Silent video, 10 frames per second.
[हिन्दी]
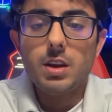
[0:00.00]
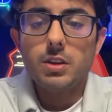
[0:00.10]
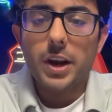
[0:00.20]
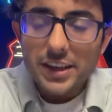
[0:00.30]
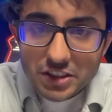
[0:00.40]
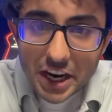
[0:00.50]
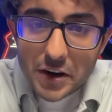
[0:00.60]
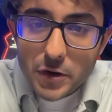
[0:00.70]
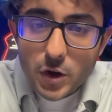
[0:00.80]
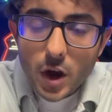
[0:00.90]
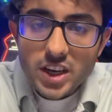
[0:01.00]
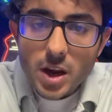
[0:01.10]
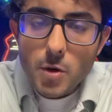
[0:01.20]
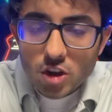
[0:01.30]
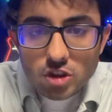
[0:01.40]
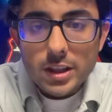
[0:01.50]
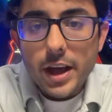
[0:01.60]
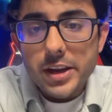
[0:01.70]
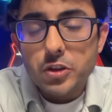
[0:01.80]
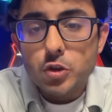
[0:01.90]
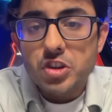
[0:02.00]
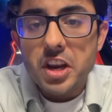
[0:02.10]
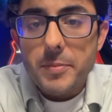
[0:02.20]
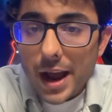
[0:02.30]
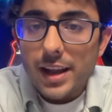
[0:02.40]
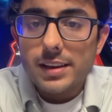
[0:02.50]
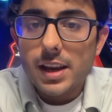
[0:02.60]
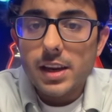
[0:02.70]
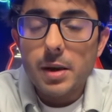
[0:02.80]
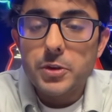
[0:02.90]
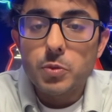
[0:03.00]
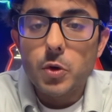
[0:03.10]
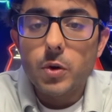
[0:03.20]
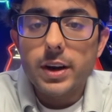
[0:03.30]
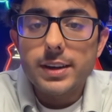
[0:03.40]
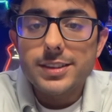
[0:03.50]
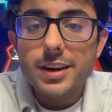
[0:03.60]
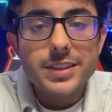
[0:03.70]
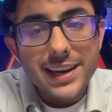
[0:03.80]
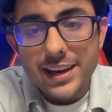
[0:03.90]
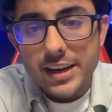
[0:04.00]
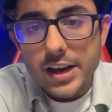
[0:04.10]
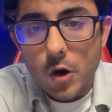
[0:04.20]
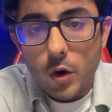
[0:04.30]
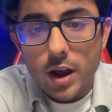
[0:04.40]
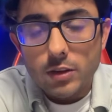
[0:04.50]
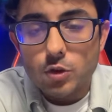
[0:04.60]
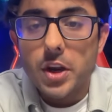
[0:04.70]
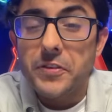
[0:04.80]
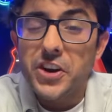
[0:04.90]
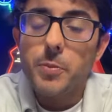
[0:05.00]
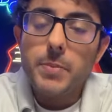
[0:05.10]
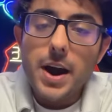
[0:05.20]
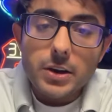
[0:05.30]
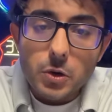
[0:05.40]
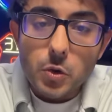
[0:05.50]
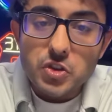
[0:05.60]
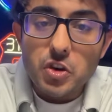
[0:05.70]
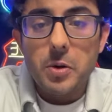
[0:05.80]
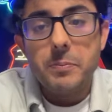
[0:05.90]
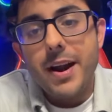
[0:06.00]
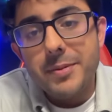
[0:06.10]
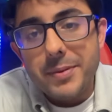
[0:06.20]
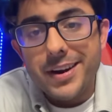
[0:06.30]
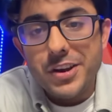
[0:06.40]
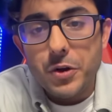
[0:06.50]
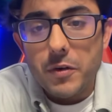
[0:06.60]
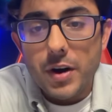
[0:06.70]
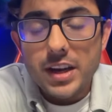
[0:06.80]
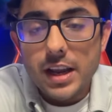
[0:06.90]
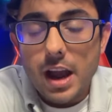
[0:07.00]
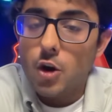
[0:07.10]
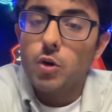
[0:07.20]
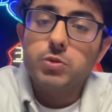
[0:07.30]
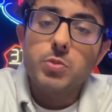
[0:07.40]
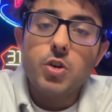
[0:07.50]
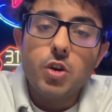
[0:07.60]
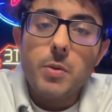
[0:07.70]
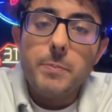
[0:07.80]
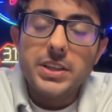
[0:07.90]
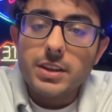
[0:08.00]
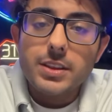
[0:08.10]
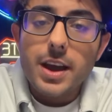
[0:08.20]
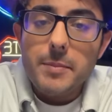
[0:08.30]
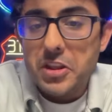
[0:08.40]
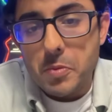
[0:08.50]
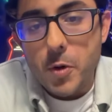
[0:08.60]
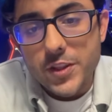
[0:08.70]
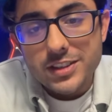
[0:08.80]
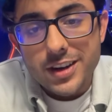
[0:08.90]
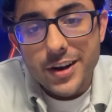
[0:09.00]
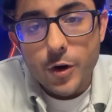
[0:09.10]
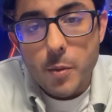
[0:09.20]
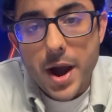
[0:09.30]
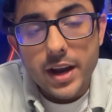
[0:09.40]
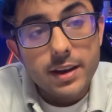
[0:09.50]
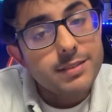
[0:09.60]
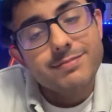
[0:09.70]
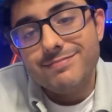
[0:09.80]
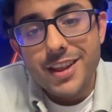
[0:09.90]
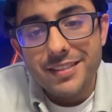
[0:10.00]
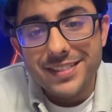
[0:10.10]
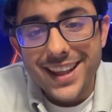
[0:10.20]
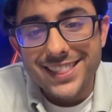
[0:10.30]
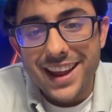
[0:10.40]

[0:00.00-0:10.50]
तो गाइस नई वीडियो आ रही है बहुत जल्द आ रही है एक दो दिन में आ जाएगी अभी तुम लोगों ने टीजर देख ही लिया होगा तो ये वीडियो पार्ट रोस्ट और पार्ट पैरडी होने वाली है आई होप तुम लोगों को पसंद आए मैं तो बहुत एक्साइटेड हूँ बाकी देखते